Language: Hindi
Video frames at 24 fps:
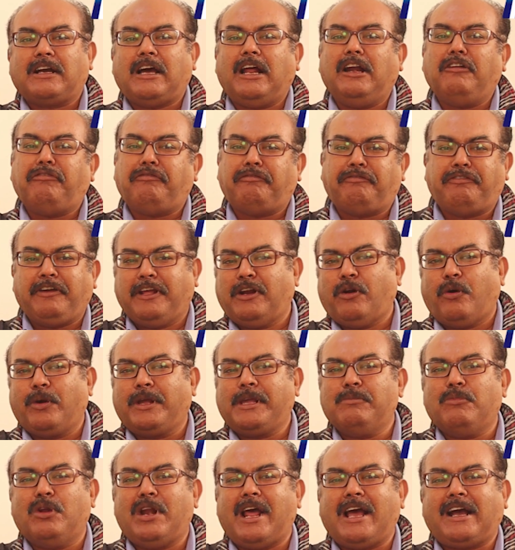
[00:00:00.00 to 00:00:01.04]
कल फिर
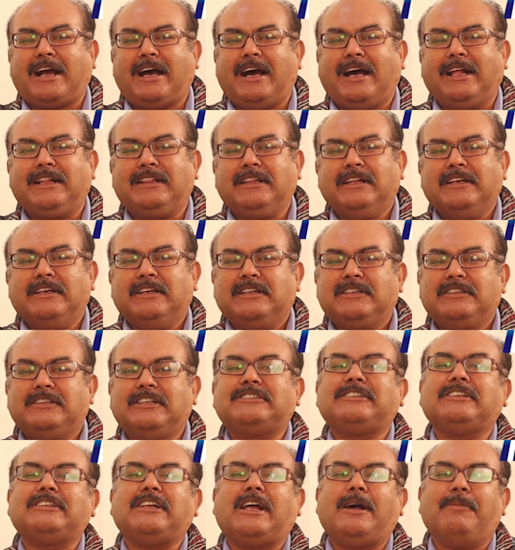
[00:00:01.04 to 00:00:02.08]
होगी मुलाकात
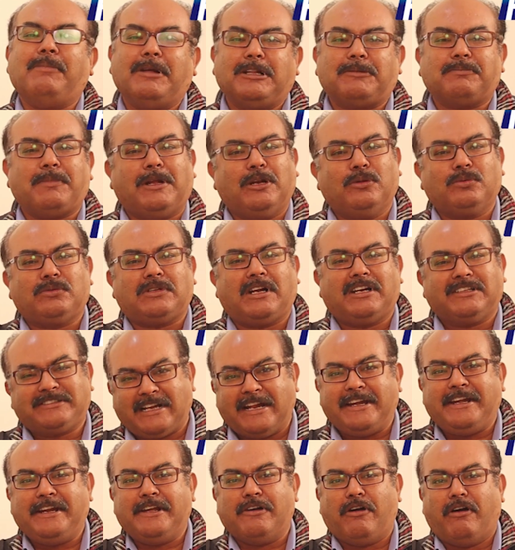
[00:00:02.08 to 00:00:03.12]
दिस इज अमित मल्होत्रा
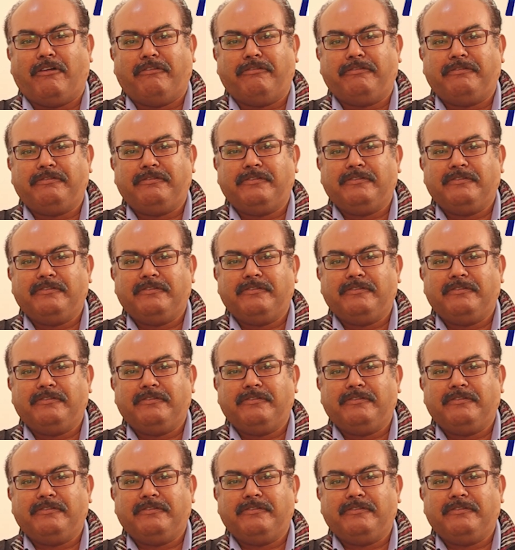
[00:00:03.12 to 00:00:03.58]
साइनिंग ऑफ